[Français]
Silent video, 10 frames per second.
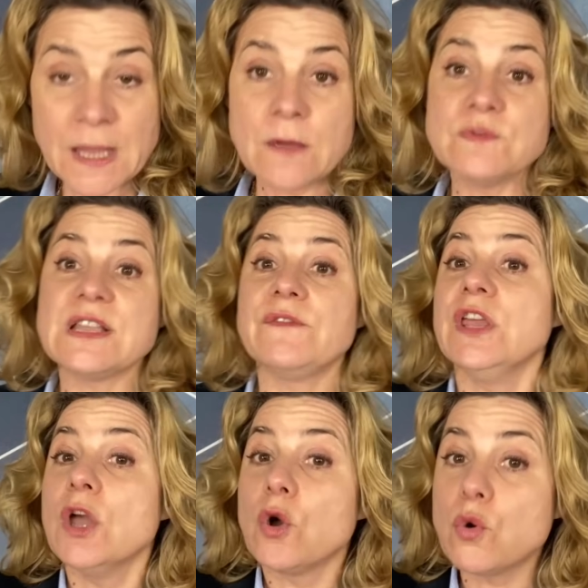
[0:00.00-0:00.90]
vous
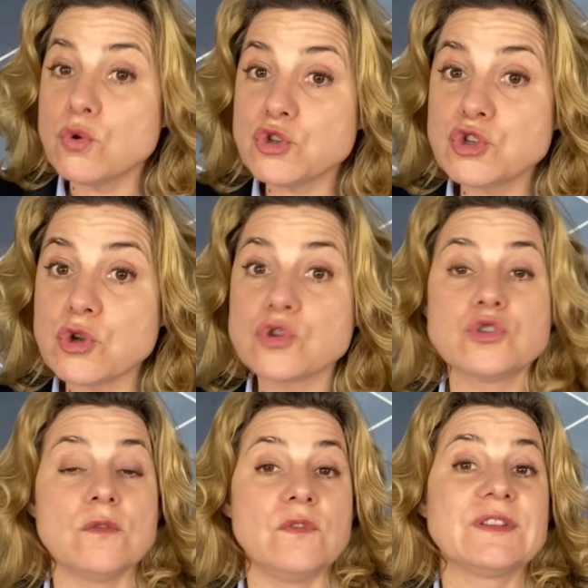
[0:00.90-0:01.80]
avez
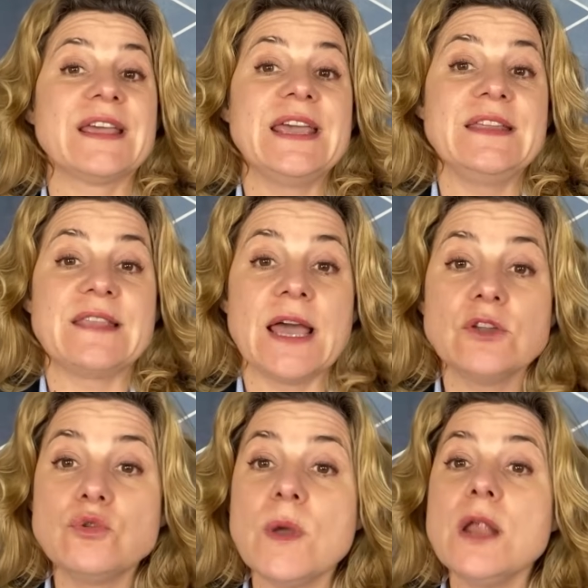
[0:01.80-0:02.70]
conscience de votre état
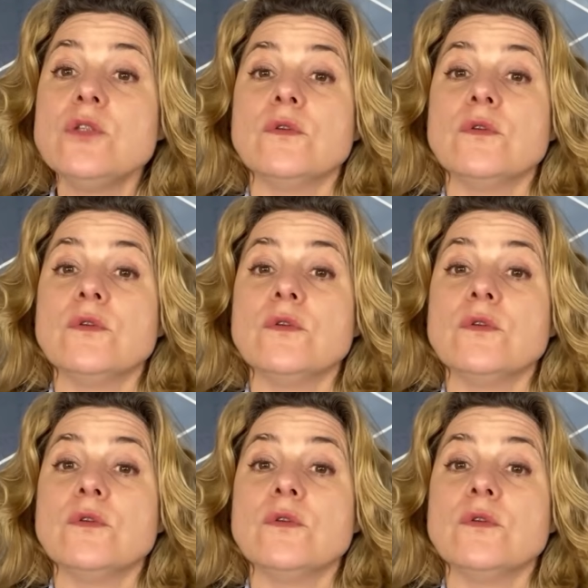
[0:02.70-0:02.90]
actuel,